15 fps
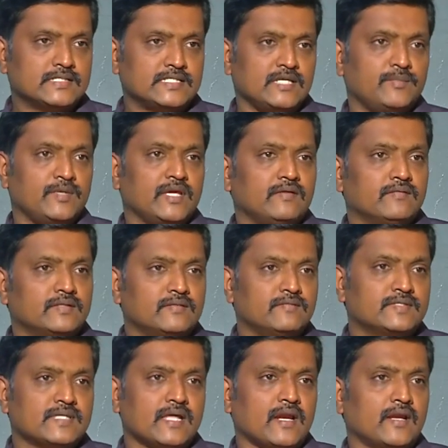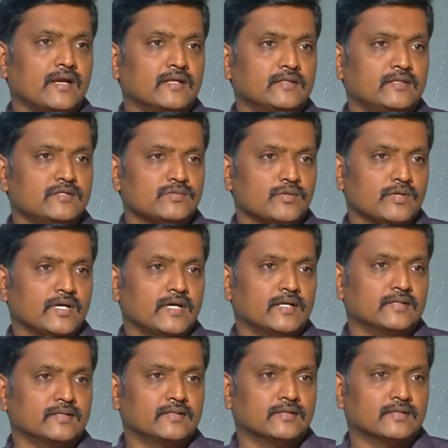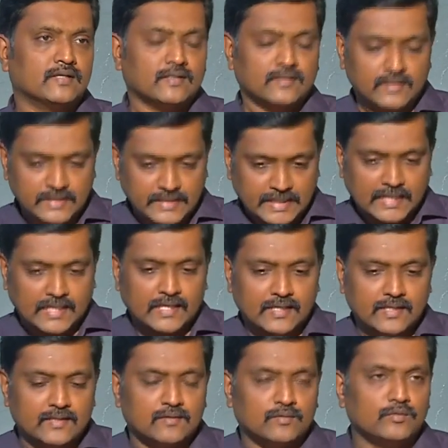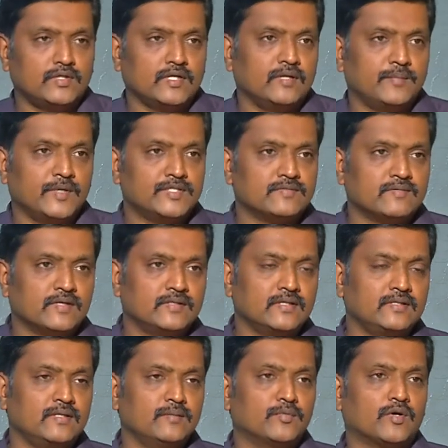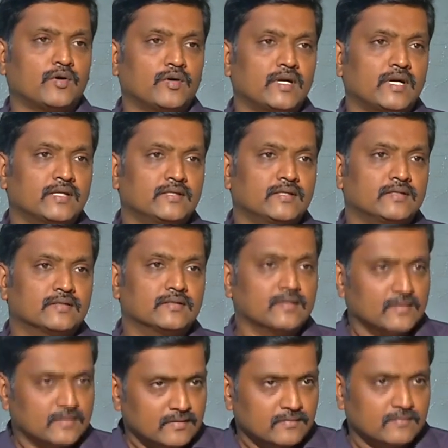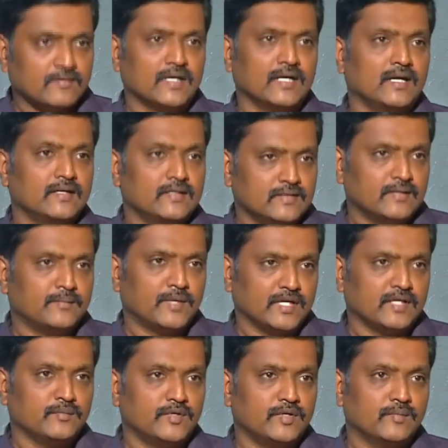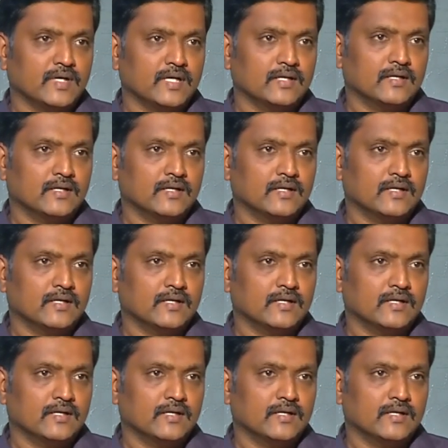சிபிஐ வந்து விசாரணை நடத்தி சோதனை நடத்திட்டு இருக்காங்க கீழே நீங்க கூட்டணி பேச்சுவார்த்தையை திமுக நடத்திட்டு இருந்தீங்க இது வரலாறு இதை மறைக்க முடியுமா